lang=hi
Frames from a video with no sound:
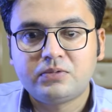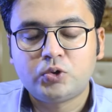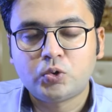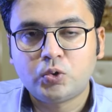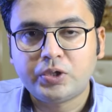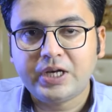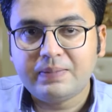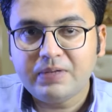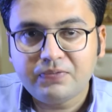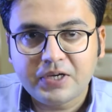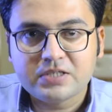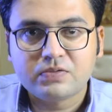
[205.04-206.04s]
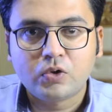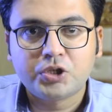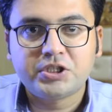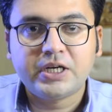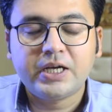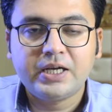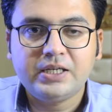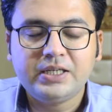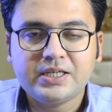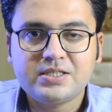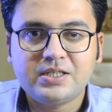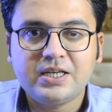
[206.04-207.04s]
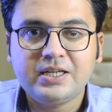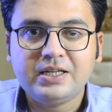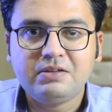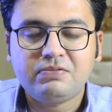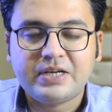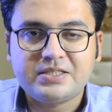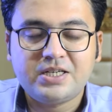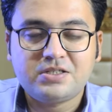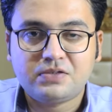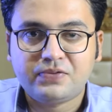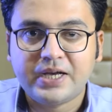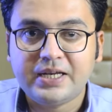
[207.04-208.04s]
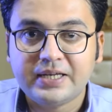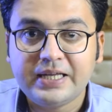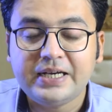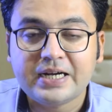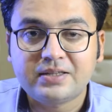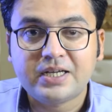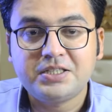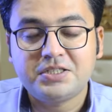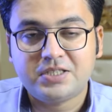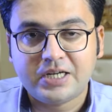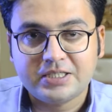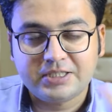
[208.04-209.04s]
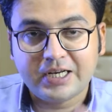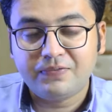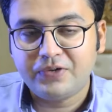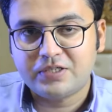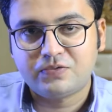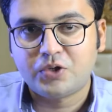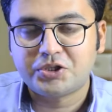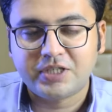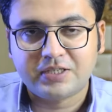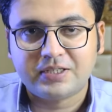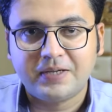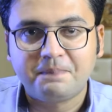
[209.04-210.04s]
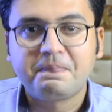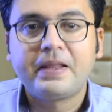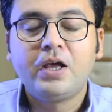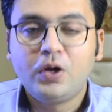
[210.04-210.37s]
जो क्रीमी फेस वॉश है ये स्किन की वैसे सफाई नहीं करता जिस तरह जेल फेस वॉश करता है